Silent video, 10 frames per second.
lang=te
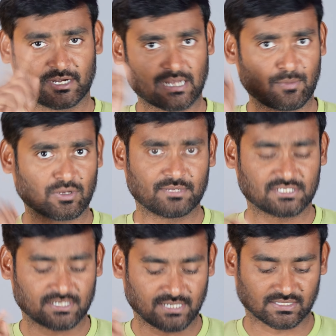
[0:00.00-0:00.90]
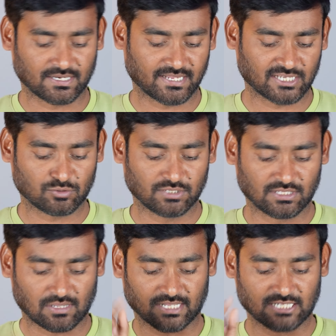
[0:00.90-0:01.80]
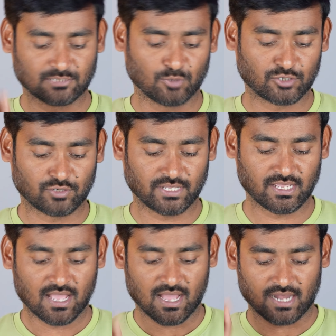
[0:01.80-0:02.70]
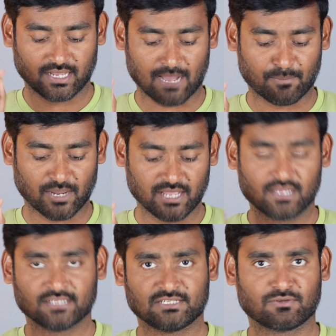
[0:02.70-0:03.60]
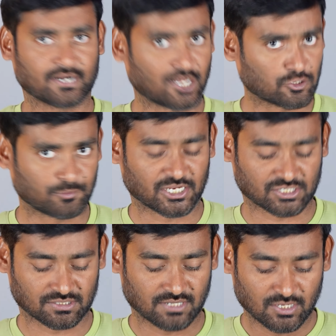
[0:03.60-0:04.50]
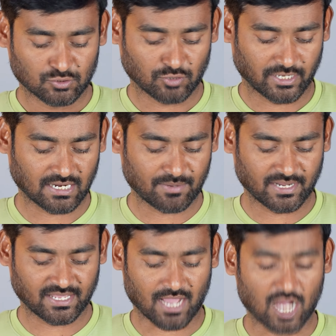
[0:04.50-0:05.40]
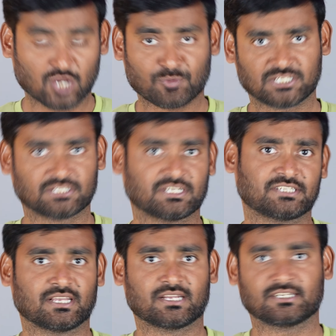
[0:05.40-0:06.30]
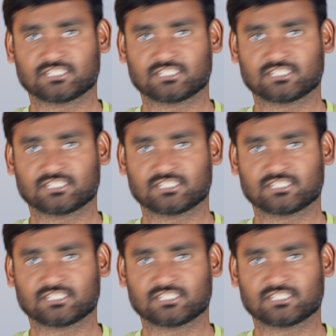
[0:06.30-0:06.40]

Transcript: మీరు టాప్ ట్యాబ్లో గమనించాలంటే అథెంటికేషన్ ఉంది తర్వాత ఎలిజిబిలిటీ ఉంది అలాగే అప్లై చివరిగా డాక్యుమెంటేషన్ సో ఇక్కడ మనకి ఆక్యుపేషన్ అయితే సెకండ్